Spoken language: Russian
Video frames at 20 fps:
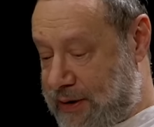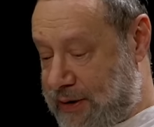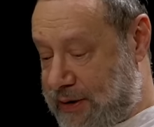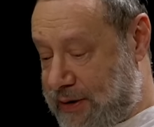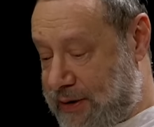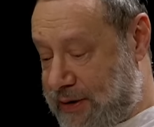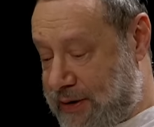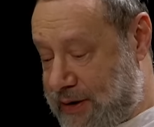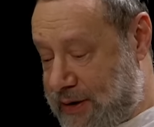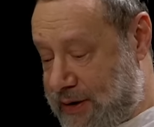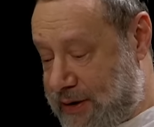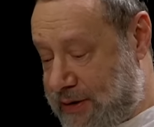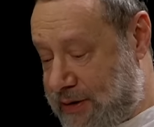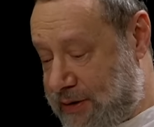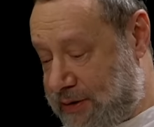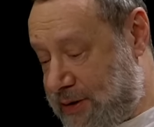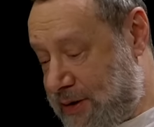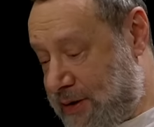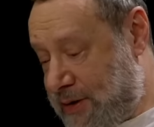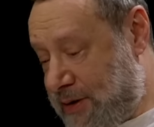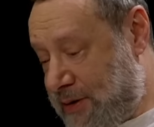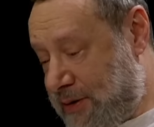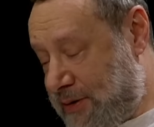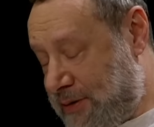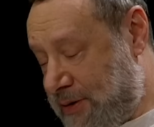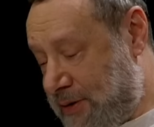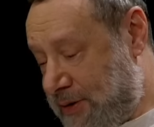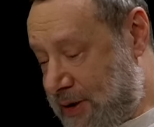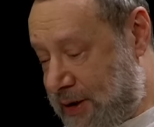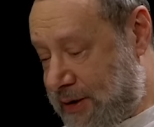Э, это
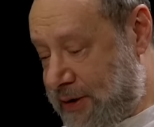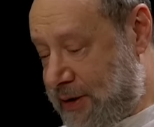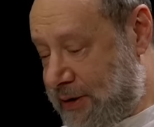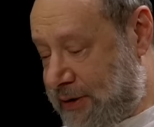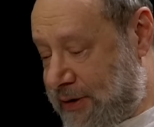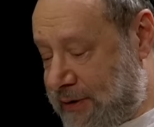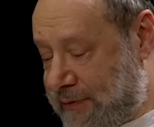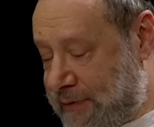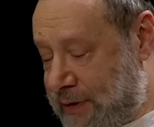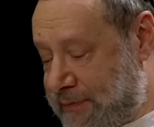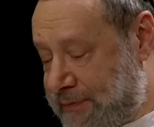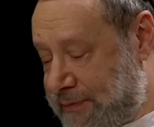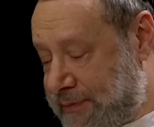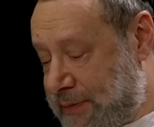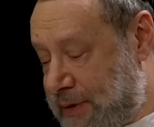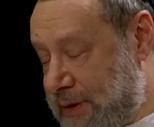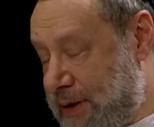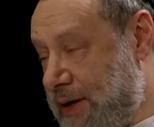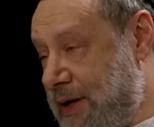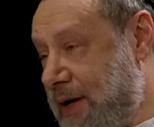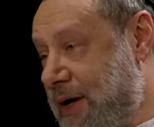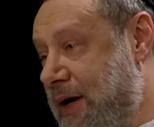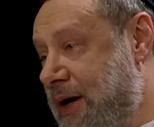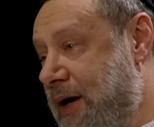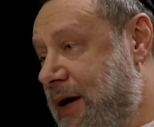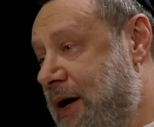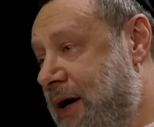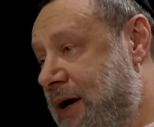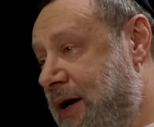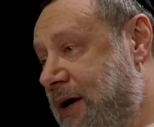недельная глава.
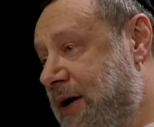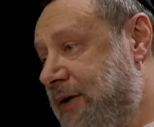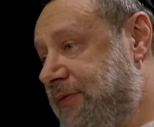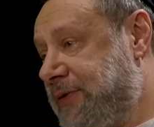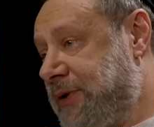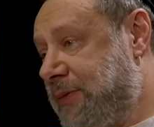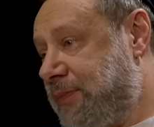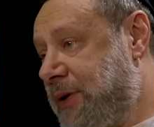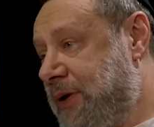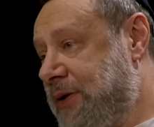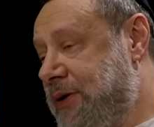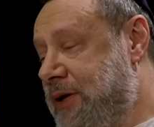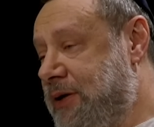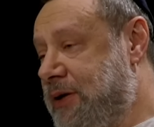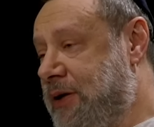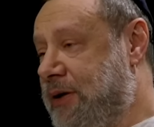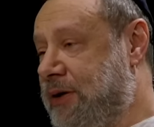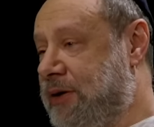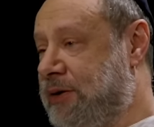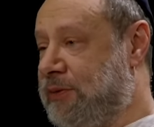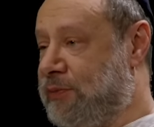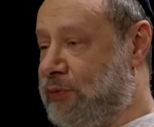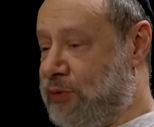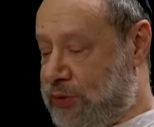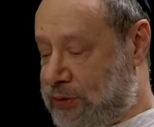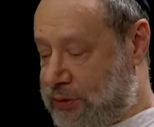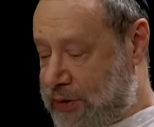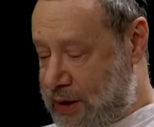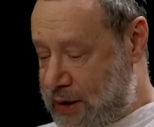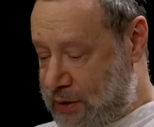А в дополнение к этому
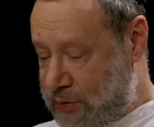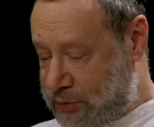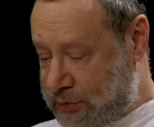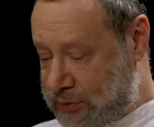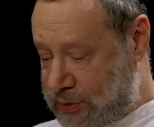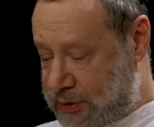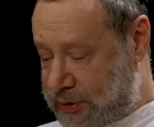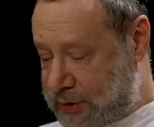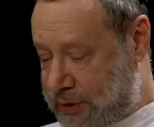читают